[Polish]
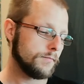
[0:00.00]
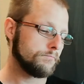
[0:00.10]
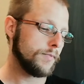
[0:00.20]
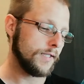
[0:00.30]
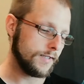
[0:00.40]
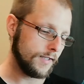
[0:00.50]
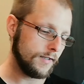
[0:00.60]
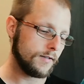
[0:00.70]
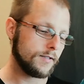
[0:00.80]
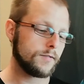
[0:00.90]

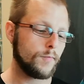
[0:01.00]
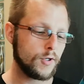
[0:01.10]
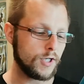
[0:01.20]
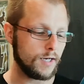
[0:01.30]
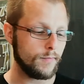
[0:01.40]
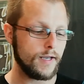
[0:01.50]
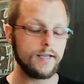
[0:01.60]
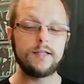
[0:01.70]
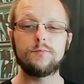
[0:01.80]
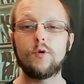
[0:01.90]
biskit, special B
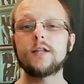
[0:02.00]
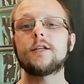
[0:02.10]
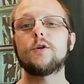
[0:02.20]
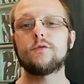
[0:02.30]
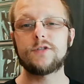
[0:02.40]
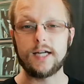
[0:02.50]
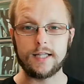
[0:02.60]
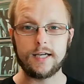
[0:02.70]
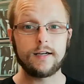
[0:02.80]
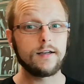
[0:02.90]
i płatki owsiane.